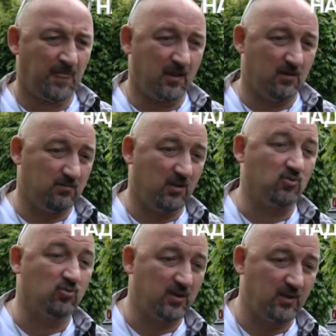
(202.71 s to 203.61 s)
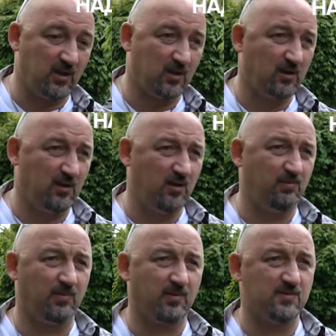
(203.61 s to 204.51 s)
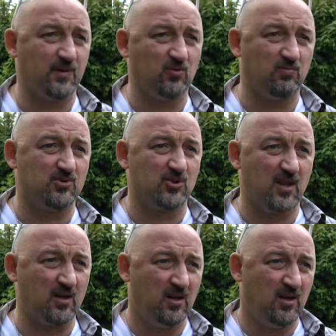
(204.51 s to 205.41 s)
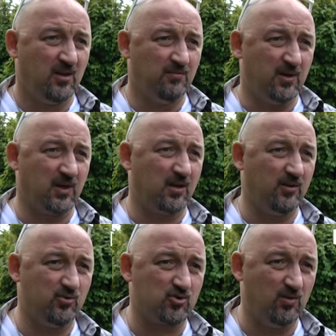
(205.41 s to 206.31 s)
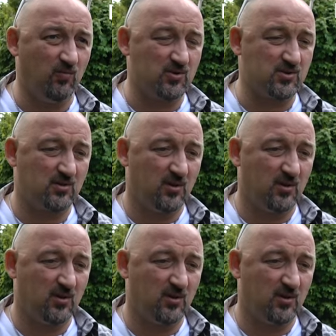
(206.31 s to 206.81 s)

э, откуда они ехали, или по проспекту Бажана, переехали Южный мост.